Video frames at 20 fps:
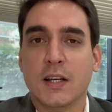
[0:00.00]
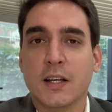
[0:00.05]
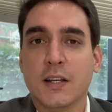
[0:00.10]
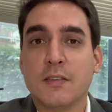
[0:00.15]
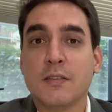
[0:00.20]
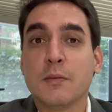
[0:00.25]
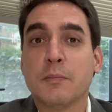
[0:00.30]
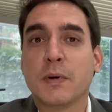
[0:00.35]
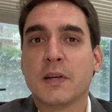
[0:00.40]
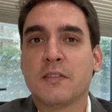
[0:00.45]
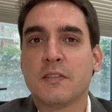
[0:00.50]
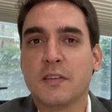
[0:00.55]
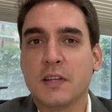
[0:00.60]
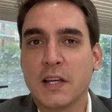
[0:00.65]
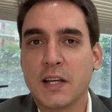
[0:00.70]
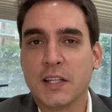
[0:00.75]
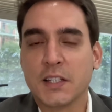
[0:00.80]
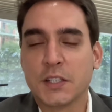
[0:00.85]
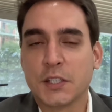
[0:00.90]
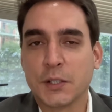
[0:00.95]
Esse
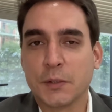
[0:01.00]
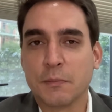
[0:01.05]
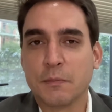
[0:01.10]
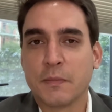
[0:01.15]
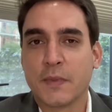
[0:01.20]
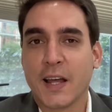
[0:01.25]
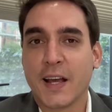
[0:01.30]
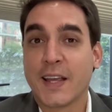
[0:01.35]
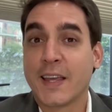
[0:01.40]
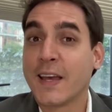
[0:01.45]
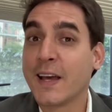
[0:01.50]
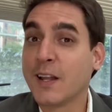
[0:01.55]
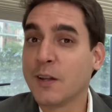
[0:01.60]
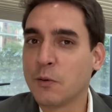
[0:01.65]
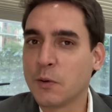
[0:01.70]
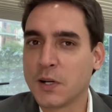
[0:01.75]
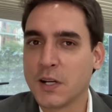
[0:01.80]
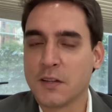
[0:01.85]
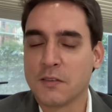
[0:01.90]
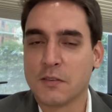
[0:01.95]
paciente,
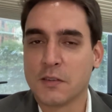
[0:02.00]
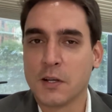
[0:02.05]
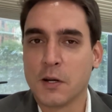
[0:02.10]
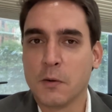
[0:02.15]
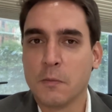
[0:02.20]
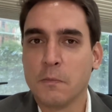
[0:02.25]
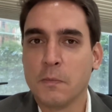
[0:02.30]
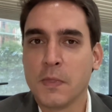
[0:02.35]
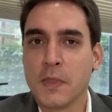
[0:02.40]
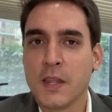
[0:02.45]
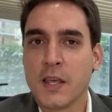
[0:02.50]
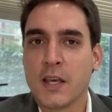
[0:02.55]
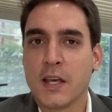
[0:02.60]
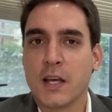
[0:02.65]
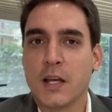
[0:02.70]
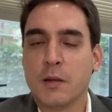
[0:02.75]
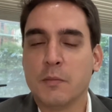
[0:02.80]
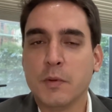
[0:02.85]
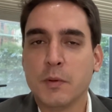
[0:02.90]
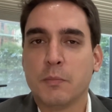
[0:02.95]
naquela ocasião,
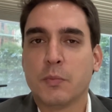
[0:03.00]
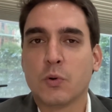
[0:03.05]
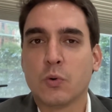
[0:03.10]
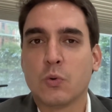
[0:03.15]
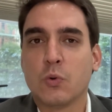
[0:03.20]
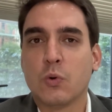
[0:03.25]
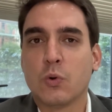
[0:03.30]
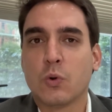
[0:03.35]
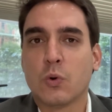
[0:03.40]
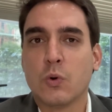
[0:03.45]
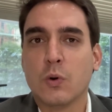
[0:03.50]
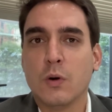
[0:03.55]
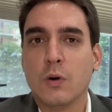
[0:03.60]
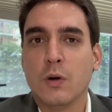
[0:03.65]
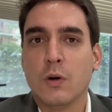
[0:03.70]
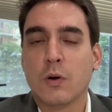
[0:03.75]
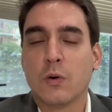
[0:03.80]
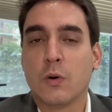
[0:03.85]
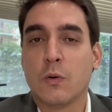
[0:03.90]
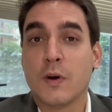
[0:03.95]
ele me
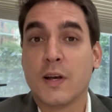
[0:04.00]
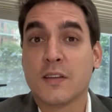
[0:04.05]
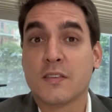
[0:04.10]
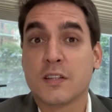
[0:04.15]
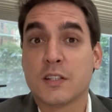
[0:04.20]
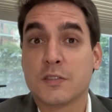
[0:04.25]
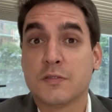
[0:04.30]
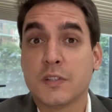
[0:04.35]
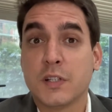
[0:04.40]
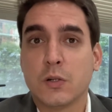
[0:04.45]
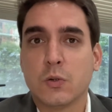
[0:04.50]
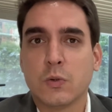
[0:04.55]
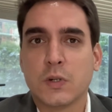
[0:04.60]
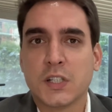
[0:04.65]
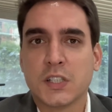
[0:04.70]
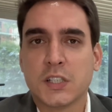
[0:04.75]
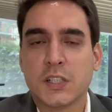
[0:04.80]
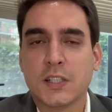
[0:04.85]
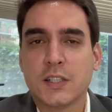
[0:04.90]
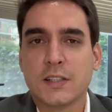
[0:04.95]
procurou com essas
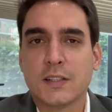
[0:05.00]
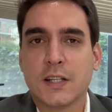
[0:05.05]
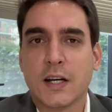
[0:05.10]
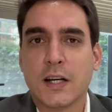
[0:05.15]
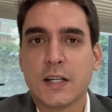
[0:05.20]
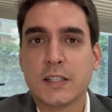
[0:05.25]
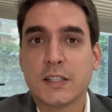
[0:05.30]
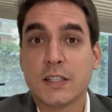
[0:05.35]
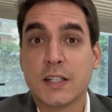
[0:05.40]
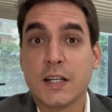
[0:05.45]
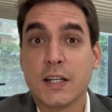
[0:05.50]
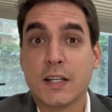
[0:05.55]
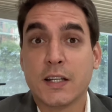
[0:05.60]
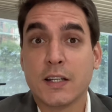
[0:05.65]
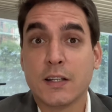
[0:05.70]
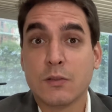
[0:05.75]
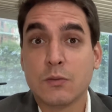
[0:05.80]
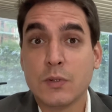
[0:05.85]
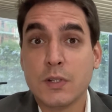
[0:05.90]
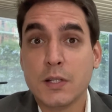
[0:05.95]
verrugas genitais
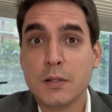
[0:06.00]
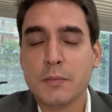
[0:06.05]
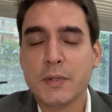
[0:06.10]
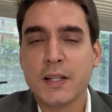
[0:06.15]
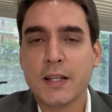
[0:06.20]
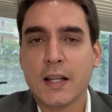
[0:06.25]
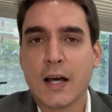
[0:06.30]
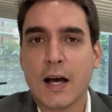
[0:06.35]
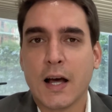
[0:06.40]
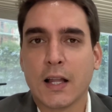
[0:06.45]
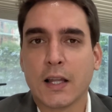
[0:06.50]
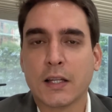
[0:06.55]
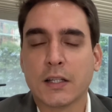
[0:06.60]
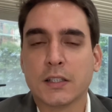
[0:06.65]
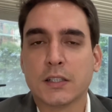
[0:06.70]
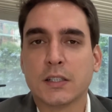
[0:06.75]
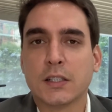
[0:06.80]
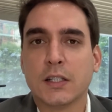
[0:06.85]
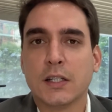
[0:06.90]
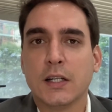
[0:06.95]
querendo
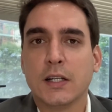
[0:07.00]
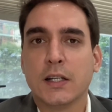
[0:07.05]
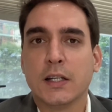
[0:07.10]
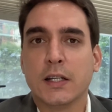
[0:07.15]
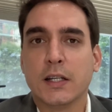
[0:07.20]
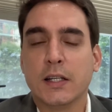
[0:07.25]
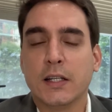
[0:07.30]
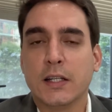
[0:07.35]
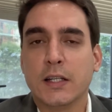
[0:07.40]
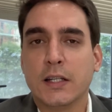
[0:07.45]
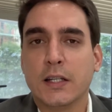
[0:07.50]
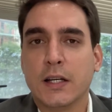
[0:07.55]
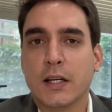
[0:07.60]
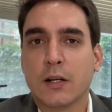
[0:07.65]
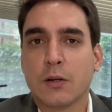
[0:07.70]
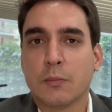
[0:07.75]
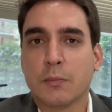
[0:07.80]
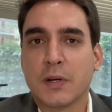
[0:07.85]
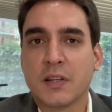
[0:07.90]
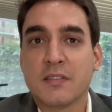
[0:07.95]
eliminá-las. Ele
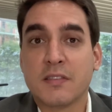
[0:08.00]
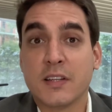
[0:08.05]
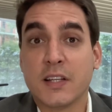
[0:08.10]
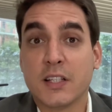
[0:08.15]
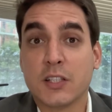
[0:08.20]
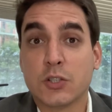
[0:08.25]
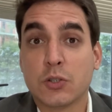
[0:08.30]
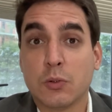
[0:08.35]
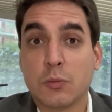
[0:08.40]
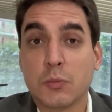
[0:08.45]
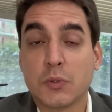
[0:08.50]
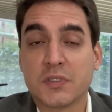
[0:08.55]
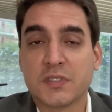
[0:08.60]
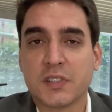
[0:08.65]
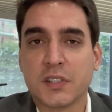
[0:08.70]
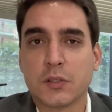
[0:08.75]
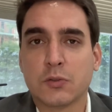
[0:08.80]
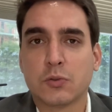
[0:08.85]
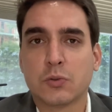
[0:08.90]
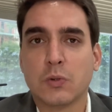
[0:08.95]
era um paciente
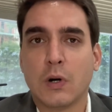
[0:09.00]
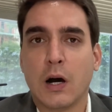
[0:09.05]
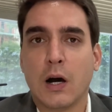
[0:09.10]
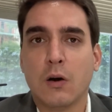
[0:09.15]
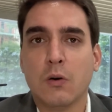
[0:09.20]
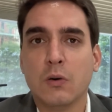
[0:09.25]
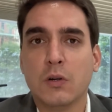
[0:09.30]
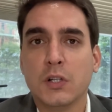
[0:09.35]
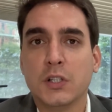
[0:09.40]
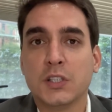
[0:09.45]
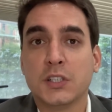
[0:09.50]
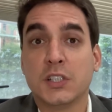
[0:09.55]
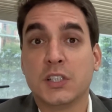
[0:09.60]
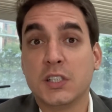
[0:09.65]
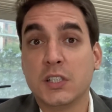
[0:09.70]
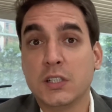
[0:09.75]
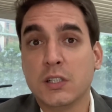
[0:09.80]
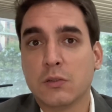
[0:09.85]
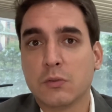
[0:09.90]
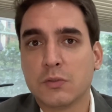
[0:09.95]
homossexual,
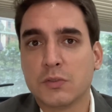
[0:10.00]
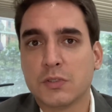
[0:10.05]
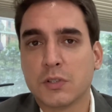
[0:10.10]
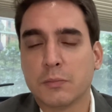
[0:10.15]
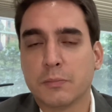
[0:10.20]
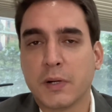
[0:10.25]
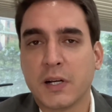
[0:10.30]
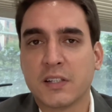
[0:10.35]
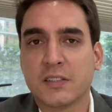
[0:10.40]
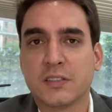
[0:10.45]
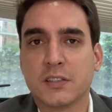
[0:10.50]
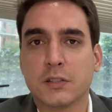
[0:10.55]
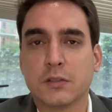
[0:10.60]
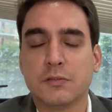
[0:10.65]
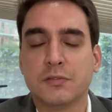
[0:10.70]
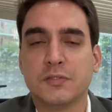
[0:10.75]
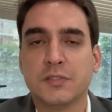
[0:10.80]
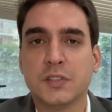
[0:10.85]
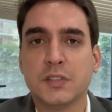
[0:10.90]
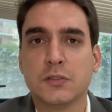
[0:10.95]
tinha o seu
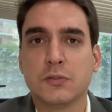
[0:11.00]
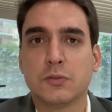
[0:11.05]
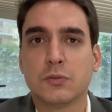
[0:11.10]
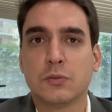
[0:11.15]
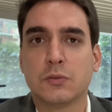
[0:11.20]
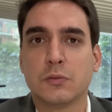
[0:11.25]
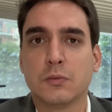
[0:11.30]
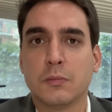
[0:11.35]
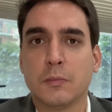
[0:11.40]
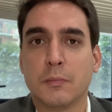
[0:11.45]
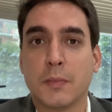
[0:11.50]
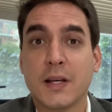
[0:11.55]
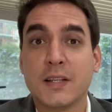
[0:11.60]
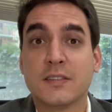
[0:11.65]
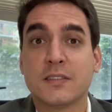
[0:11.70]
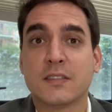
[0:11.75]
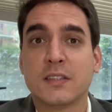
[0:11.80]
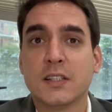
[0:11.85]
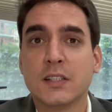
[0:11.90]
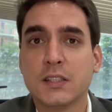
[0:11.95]
parceiro fixo,
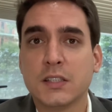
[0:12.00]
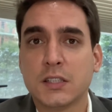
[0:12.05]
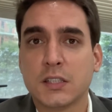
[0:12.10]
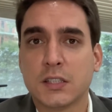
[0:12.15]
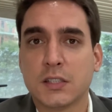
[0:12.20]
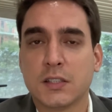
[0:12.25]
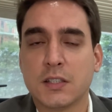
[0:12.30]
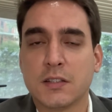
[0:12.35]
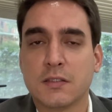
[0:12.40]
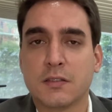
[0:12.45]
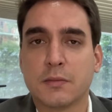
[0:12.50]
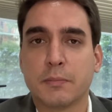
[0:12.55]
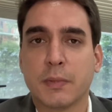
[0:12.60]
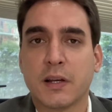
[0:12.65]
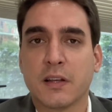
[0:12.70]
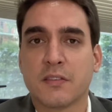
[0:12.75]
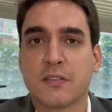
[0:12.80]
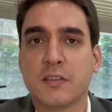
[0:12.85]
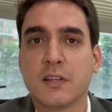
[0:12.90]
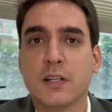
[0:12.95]
mas antes desse
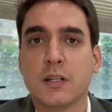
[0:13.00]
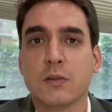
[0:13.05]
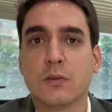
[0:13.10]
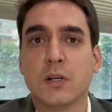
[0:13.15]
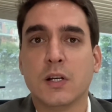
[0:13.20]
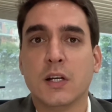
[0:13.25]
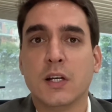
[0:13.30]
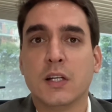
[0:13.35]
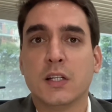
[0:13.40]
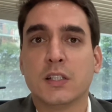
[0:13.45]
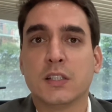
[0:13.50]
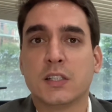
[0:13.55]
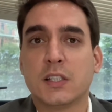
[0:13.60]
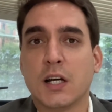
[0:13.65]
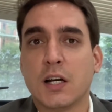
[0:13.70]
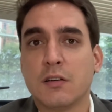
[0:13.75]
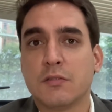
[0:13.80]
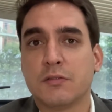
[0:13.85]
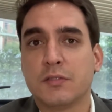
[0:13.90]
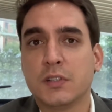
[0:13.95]
parceiro
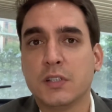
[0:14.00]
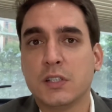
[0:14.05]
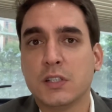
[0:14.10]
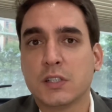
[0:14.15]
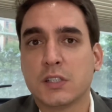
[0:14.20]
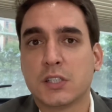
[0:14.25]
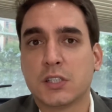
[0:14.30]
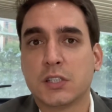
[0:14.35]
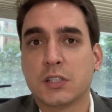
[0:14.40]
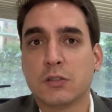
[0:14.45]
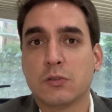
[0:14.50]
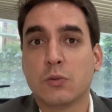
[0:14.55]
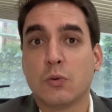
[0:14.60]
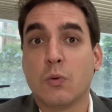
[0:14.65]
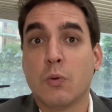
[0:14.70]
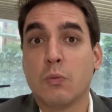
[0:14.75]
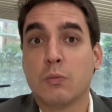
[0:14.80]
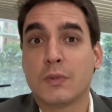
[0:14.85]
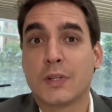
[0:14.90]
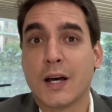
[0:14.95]
já havia tido
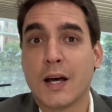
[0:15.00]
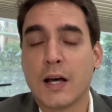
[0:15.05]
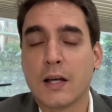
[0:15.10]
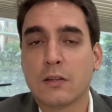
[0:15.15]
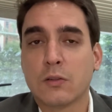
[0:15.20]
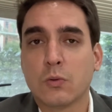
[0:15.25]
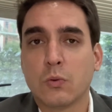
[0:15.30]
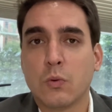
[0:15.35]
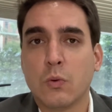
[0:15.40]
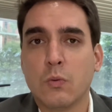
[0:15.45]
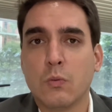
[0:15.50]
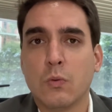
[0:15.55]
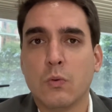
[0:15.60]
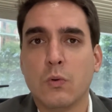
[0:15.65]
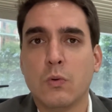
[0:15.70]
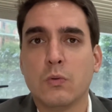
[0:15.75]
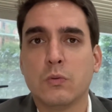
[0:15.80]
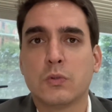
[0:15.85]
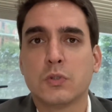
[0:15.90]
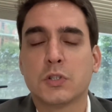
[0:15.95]
contato com
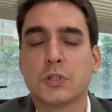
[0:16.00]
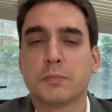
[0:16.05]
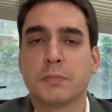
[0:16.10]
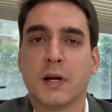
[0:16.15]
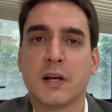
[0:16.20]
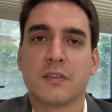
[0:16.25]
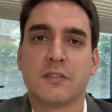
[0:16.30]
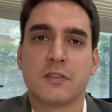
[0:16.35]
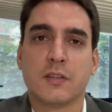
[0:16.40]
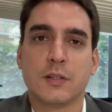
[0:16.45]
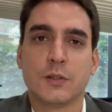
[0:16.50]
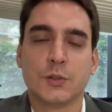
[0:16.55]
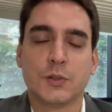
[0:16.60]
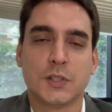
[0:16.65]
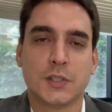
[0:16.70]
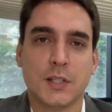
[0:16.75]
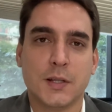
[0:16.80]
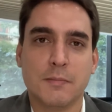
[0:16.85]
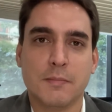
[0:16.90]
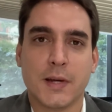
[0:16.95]
outros
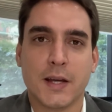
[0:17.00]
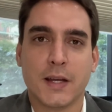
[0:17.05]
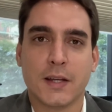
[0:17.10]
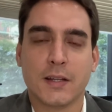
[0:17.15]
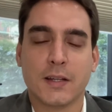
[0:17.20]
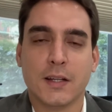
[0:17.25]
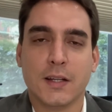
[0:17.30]
parceiros também.